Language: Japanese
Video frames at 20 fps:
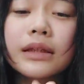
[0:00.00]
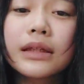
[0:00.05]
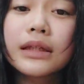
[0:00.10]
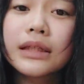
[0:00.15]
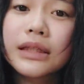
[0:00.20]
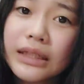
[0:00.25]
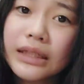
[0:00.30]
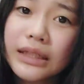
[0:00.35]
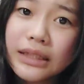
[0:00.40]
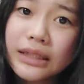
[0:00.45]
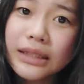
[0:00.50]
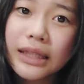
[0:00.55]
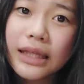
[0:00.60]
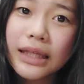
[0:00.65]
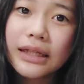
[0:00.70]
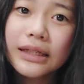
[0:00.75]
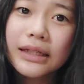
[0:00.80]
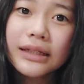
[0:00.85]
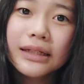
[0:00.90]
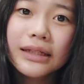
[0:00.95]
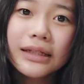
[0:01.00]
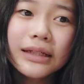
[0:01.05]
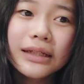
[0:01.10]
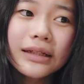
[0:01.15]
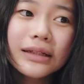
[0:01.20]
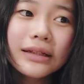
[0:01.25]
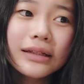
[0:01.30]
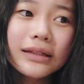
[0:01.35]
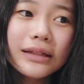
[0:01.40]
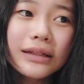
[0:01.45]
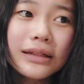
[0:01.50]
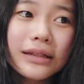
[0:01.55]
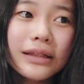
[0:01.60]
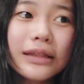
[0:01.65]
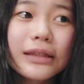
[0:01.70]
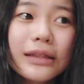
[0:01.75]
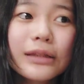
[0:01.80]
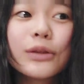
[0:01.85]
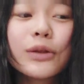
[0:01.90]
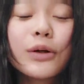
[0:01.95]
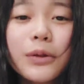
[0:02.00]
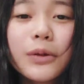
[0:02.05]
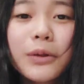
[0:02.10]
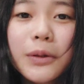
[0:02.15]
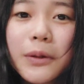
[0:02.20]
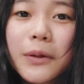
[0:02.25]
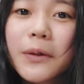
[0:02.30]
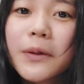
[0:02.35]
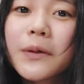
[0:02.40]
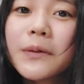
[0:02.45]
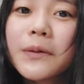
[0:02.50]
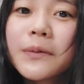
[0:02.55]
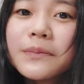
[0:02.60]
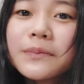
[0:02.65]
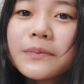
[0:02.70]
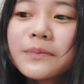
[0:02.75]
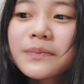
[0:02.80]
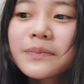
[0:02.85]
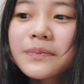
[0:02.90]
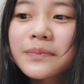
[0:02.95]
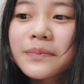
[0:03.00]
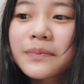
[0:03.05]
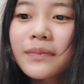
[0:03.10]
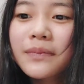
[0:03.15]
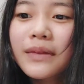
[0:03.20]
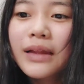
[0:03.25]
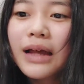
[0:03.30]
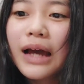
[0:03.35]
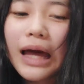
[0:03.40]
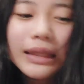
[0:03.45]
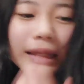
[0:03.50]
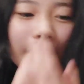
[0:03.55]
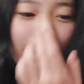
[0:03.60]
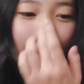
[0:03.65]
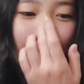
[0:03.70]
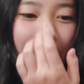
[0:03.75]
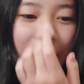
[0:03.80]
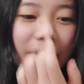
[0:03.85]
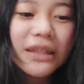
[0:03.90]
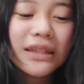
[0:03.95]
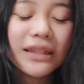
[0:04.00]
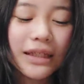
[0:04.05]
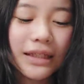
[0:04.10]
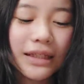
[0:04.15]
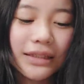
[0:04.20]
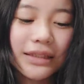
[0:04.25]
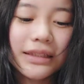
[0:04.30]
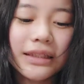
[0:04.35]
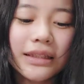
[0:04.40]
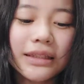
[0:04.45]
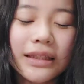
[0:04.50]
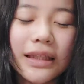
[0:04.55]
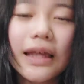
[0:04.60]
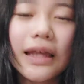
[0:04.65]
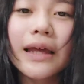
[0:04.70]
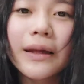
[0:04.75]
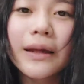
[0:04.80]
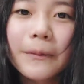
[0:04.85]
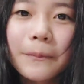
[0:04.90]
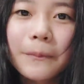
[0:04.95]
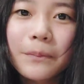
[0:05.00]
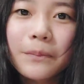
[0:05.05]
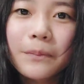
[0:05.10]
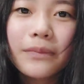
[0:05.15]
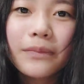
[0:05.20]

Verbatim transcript: 聞いて、昨日、鼻ピーってやっちゃって、